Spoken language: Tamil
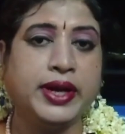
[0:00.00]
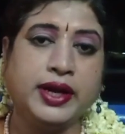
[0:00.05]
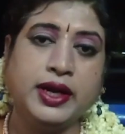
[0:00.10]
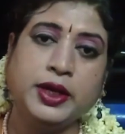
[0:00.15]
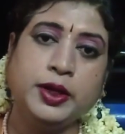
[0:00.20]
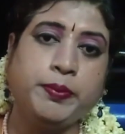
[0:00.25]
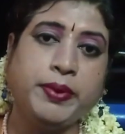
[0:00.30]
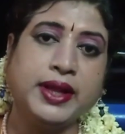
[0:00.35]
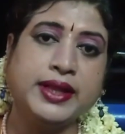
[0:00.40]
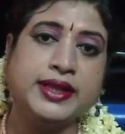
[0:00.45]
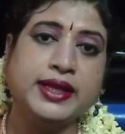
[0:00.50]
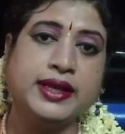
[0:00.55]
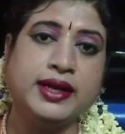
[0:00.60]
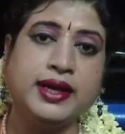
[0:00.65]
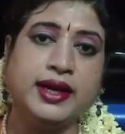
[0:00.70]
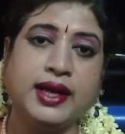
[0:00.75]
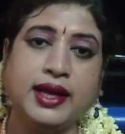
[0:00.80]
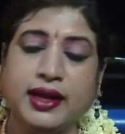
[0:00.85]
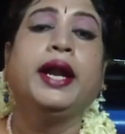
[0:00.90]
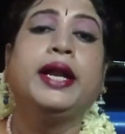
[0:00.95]
என்னன்னு
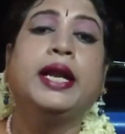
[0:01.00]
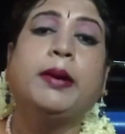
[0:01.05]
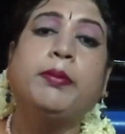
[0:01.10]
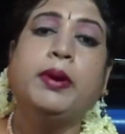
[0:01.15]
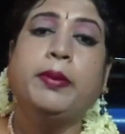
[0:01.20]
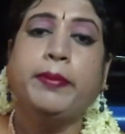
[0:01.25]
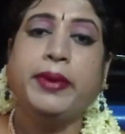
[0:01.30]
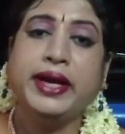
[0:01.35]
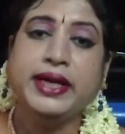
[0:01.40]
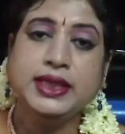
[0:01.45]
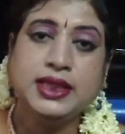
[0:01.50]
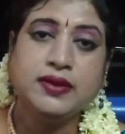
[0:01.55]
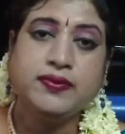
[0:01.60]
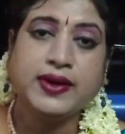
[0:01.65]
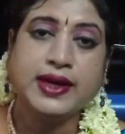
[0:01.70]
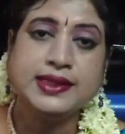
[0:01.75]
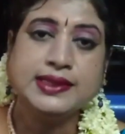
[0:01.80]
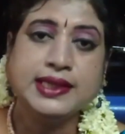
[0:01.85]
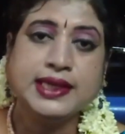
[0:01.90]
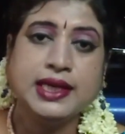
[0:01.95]
பார்த்தீங்கன்னா நம்ம மனித
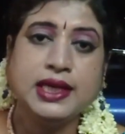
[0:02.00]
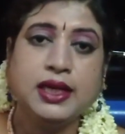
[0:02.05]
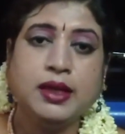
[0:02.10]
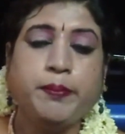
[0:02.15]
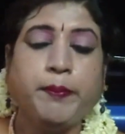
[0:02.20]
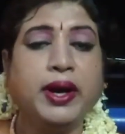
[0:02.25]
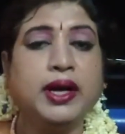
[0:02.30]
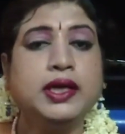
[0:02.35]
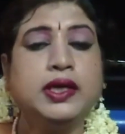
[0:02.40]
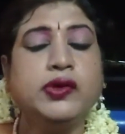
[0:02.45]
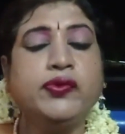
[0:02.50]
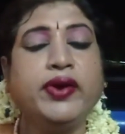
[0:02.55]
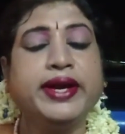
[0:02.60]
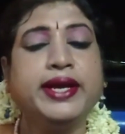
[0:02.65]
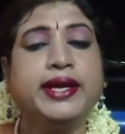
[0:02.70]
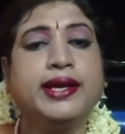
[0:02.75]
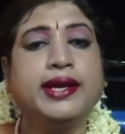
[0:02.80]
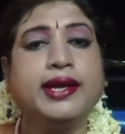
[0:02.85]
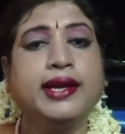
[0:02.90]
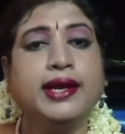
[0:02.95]
வாழ்க்கையில பங்கு
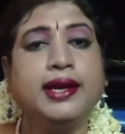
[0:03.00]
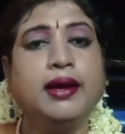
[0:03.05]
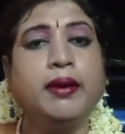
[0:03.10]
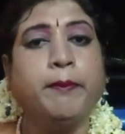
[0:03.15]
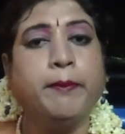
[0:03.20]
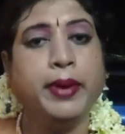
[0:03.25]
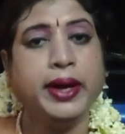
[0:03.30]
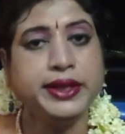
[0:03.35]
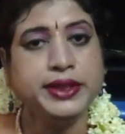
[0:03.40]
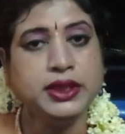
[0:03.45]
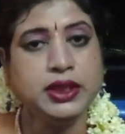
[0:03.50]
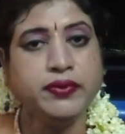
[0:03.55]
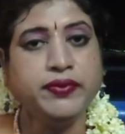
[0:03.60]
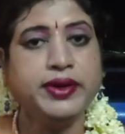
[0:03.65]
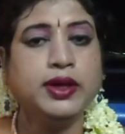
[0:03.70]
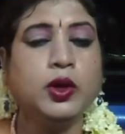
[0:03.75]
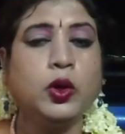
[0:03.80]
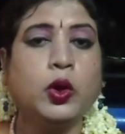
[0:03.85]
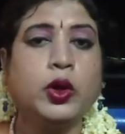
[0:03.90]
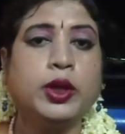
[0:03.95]
வகிக்கிற
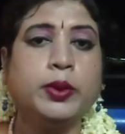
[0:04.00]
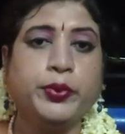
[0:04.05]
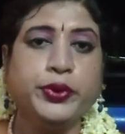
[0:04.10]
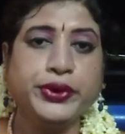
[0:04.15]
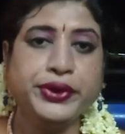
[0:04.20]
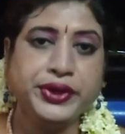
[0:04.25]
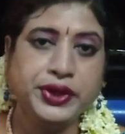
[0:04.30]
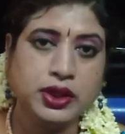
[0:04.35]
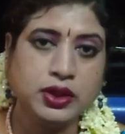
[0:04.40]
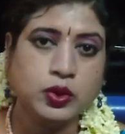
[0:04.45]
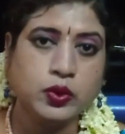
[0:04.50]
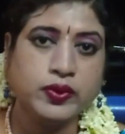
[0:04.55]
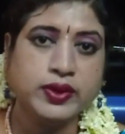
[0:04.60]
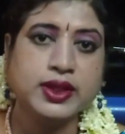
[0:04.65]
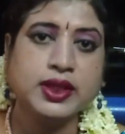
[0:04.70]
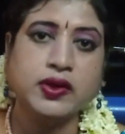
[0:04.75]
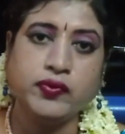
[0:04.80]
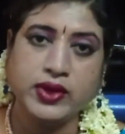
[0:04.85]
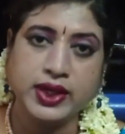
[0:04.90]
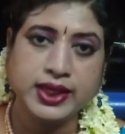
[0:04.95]
மருத்துவர்களோட
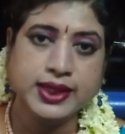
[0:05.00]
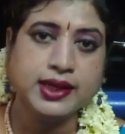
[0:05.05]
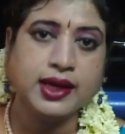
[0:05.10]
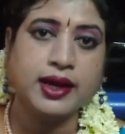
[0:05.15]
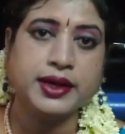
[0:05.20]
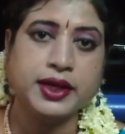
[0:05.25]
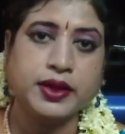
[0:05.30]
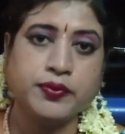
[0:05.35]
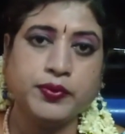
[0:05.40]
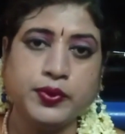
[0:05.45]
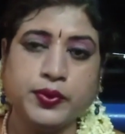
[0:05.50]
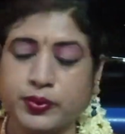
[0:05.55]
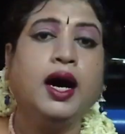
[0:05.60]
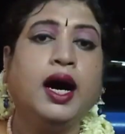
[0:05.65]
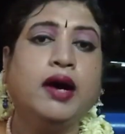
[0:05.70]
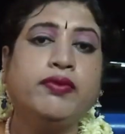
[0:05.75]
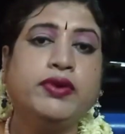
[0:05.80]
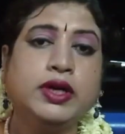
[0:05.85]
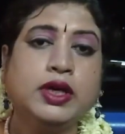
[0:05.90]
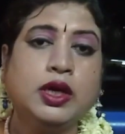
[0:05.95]
முக்கியத்துவத்தை வெளிக்காட்டவும்
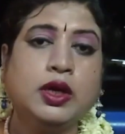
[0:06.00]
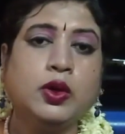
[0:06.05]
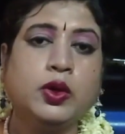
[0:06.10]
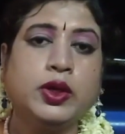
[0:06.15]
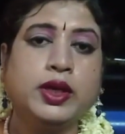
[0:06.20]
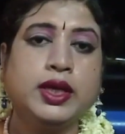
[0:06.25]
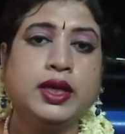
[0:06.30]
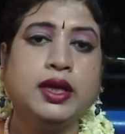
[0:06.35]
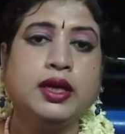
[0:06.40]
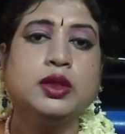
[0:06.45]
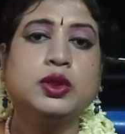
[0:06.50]
அவங்களோட